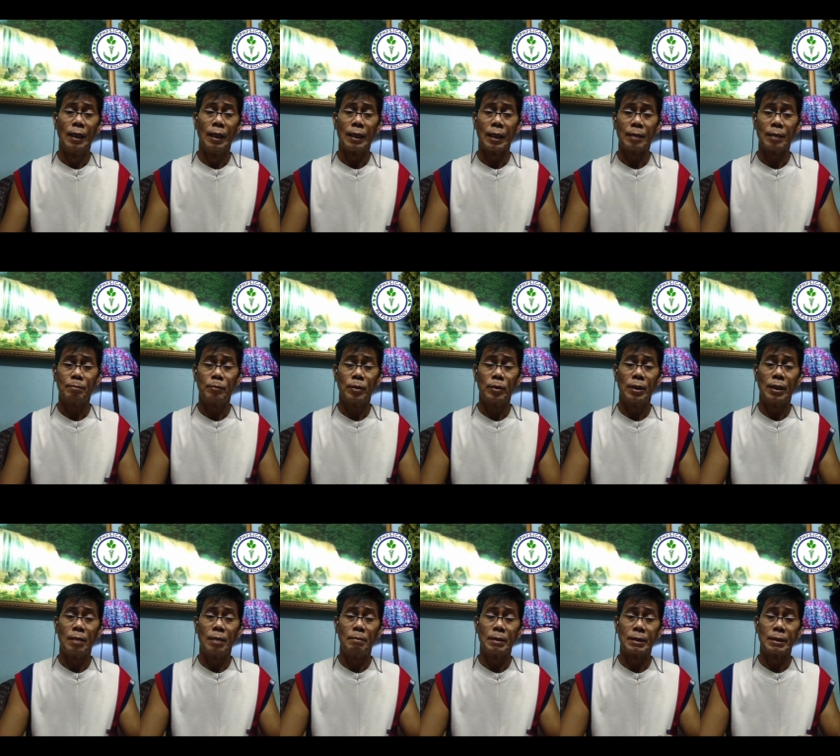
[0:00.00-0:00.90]
Kahit po
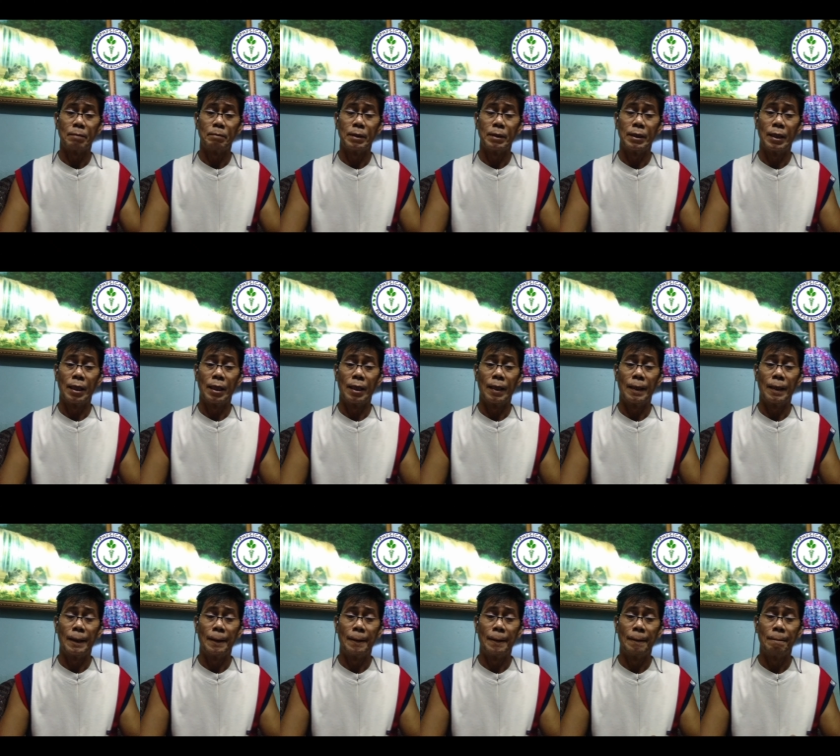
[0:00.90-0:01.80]
yan ay may sakit
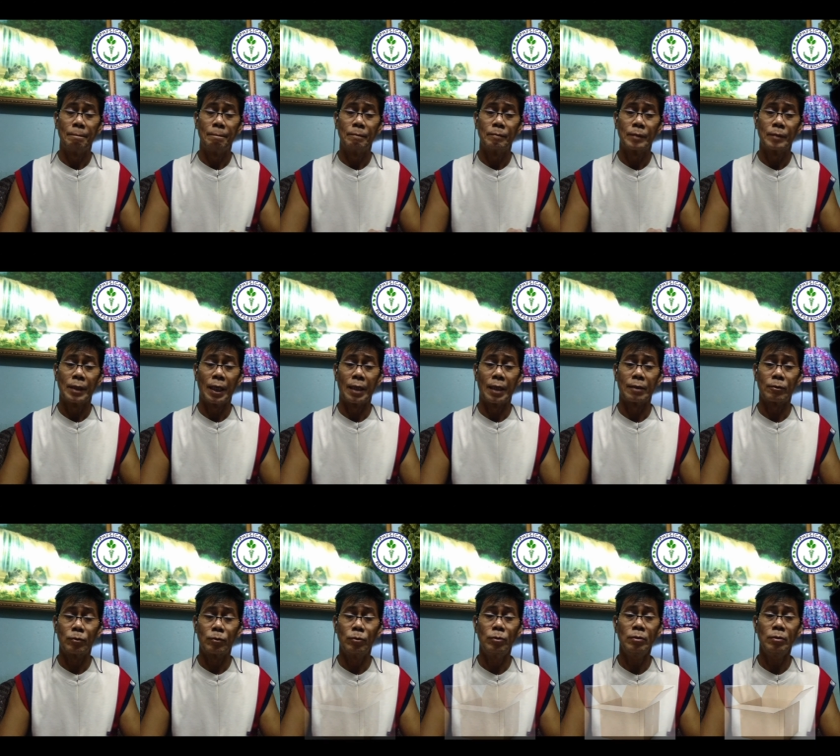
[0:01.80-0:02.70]
na
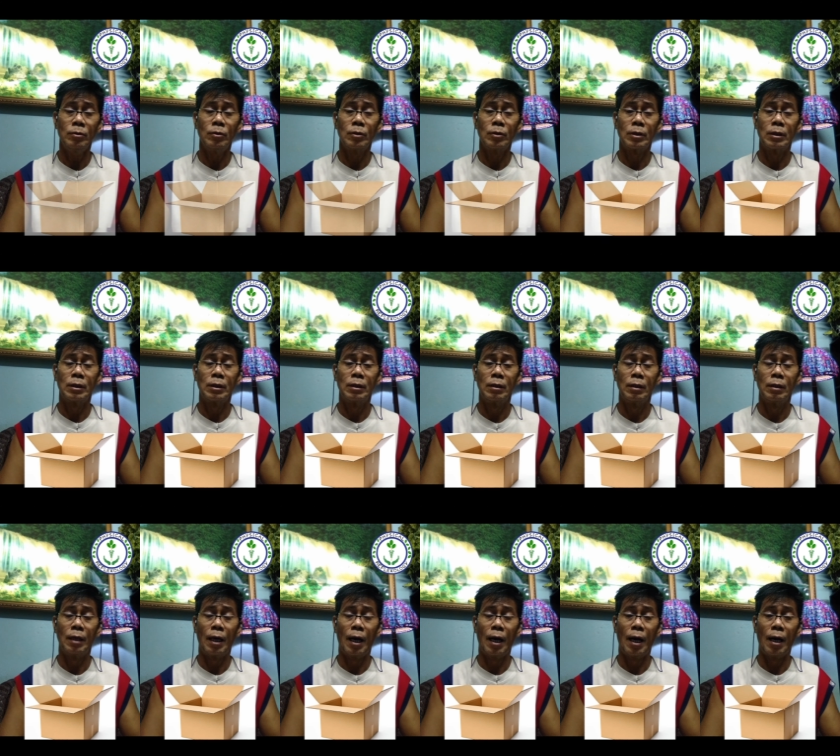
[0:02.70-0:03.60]
cartoon,
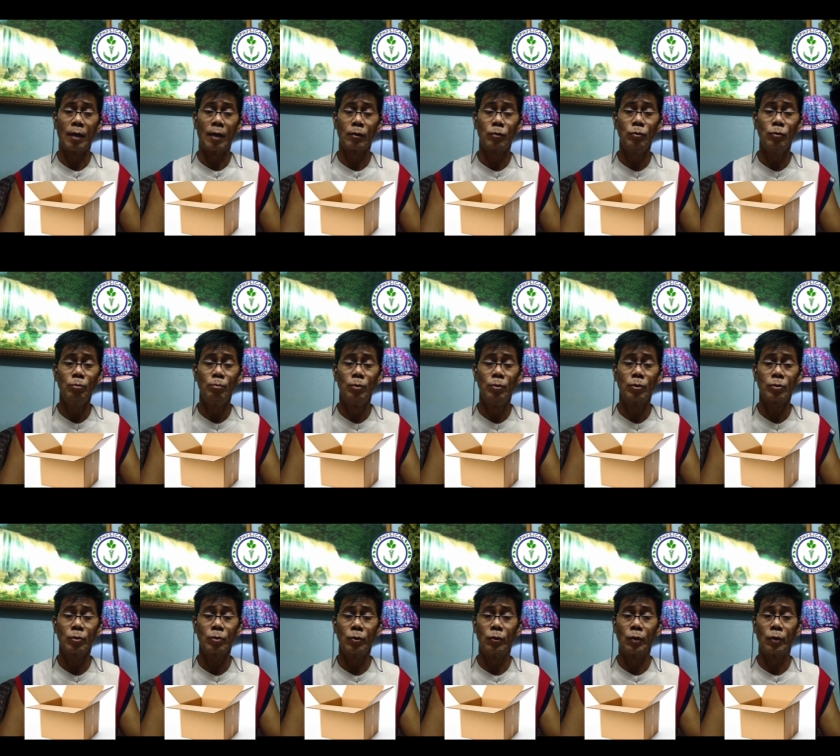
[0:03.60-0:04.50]
uh,
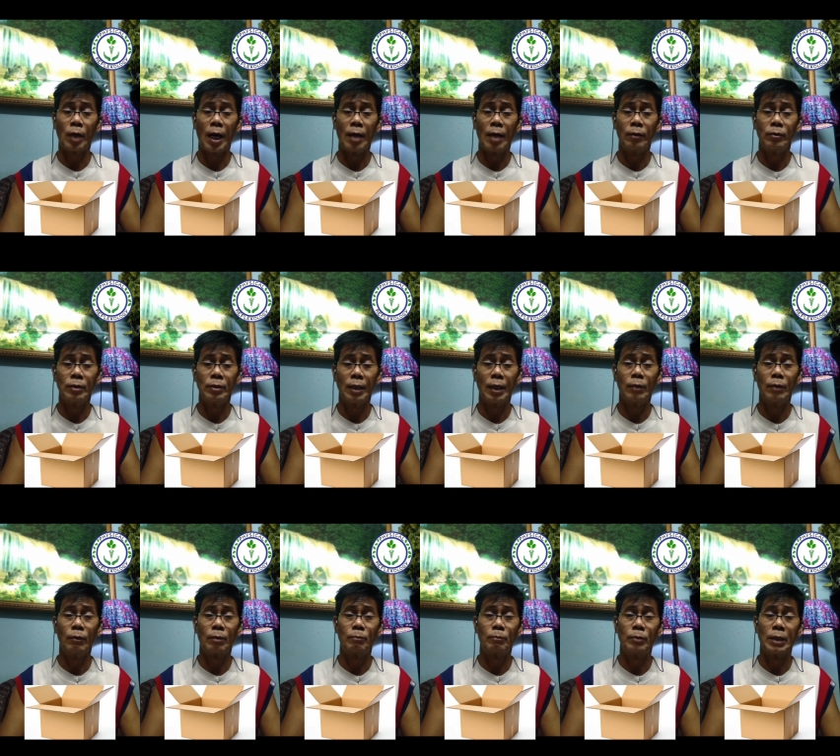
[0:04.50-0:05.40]
kumot o kahoy ay
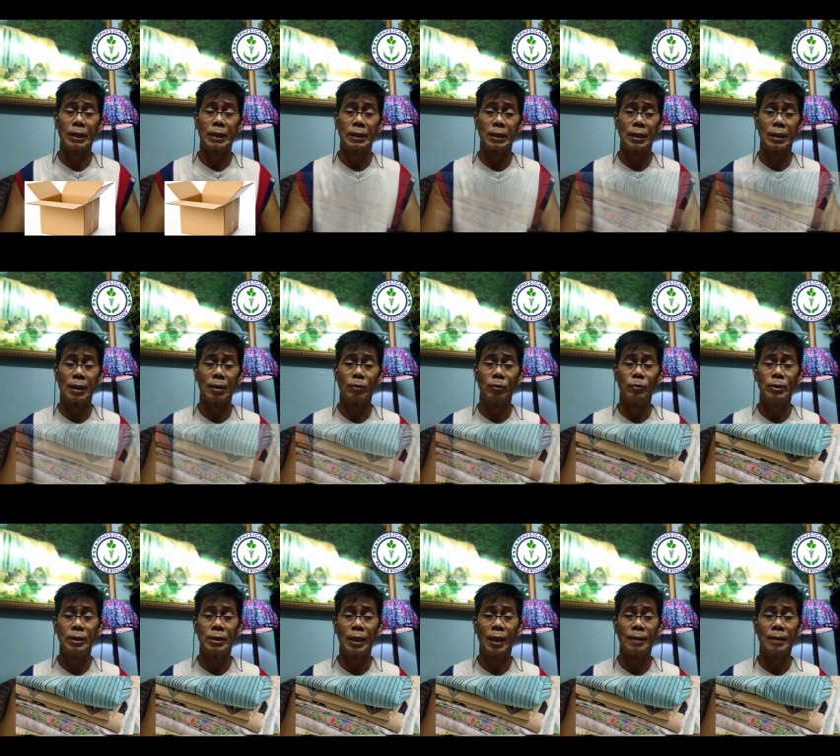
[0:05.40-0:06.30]
wag po natin
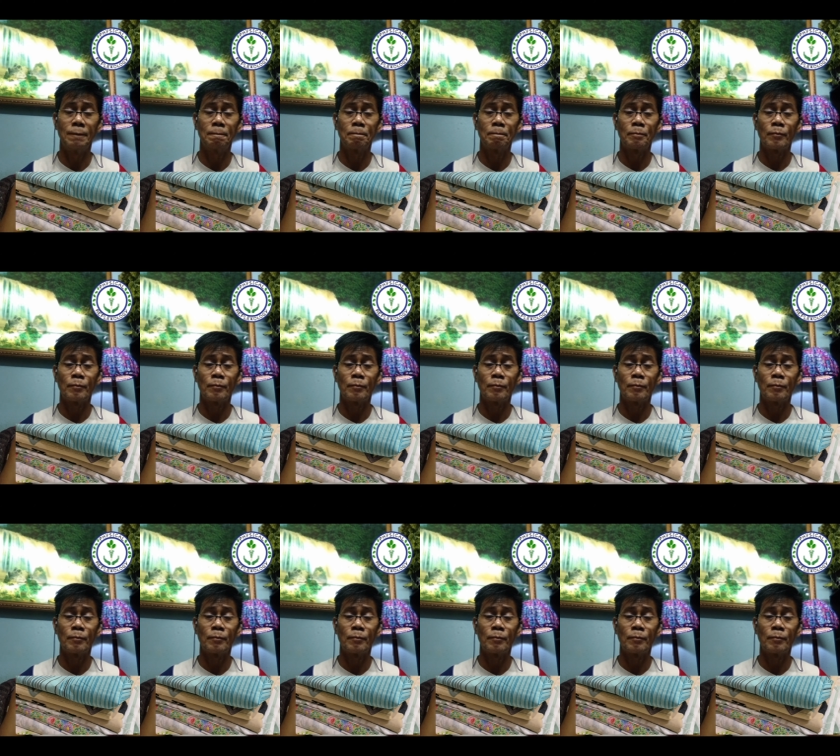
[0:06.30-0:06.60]
gagawin yan